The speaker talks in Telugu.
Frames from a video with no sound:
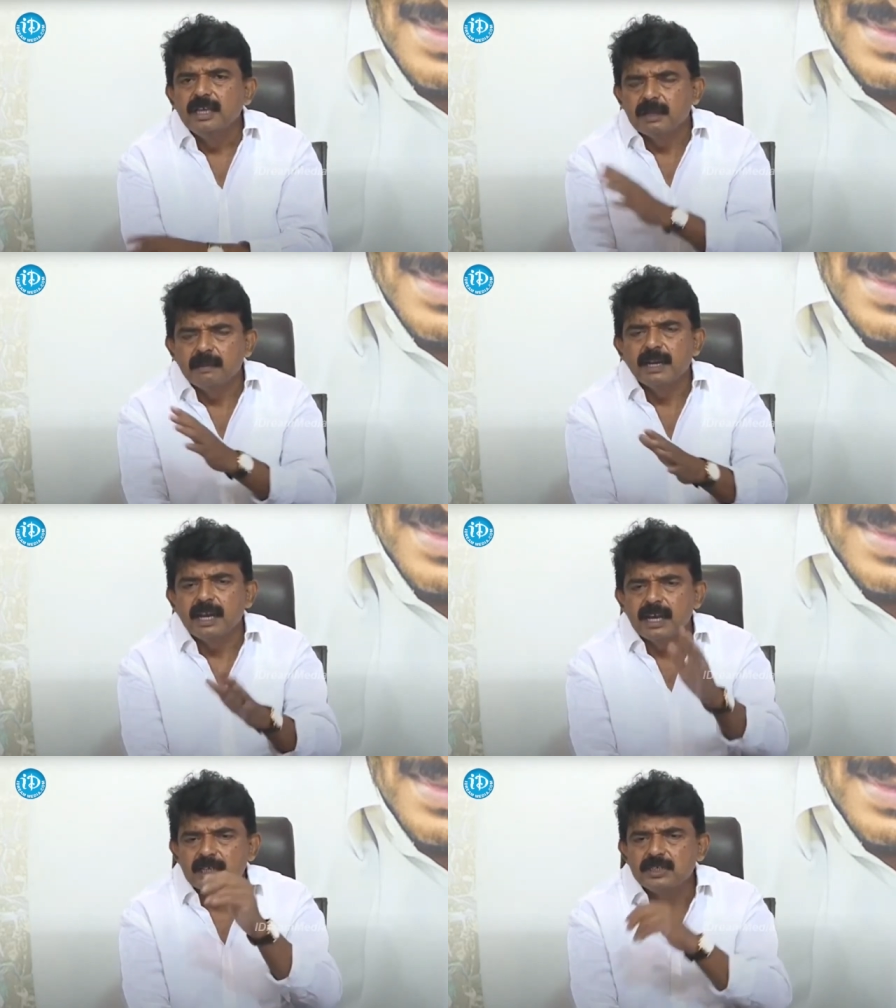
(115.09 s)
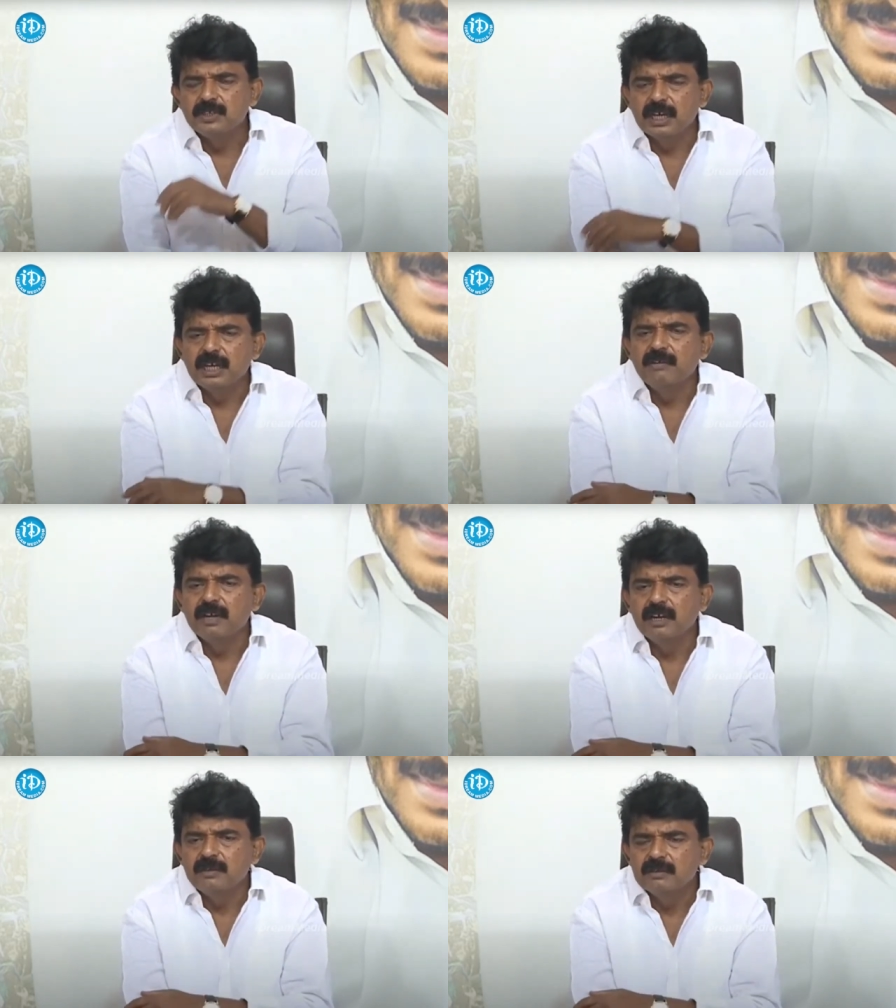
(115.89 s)
యనమల రామకృష్ణుడు గారు
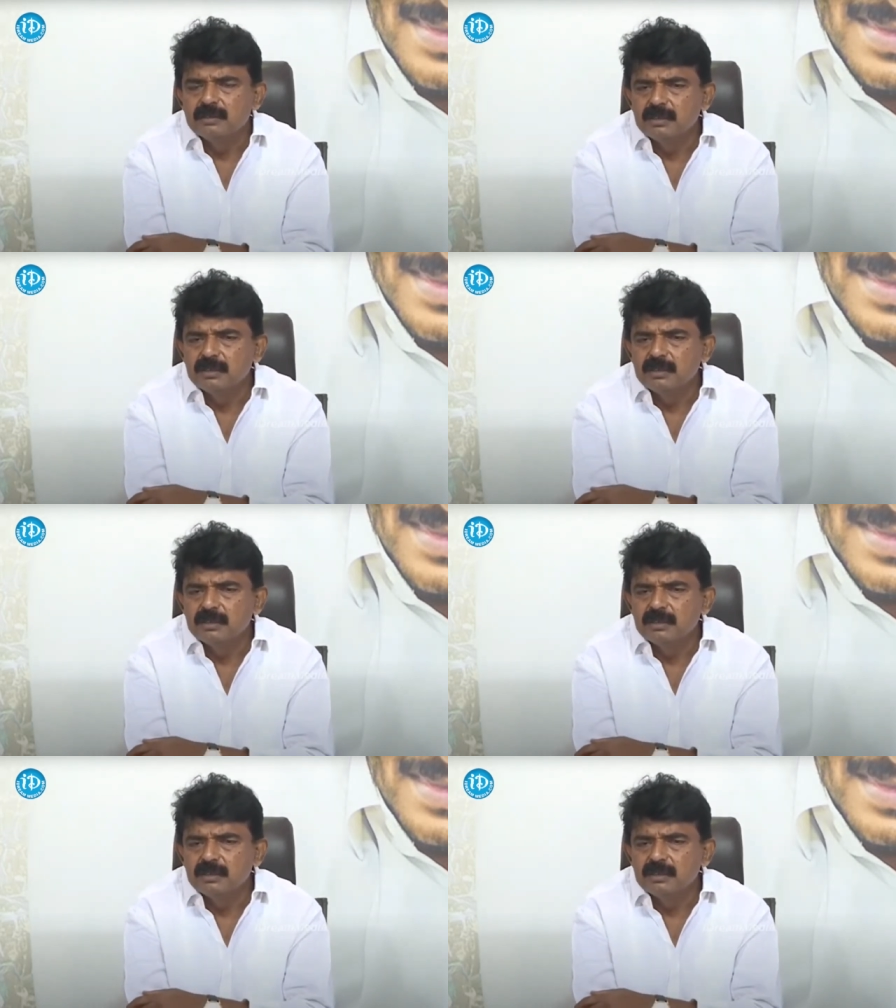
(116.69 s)
ఏమన్నాడు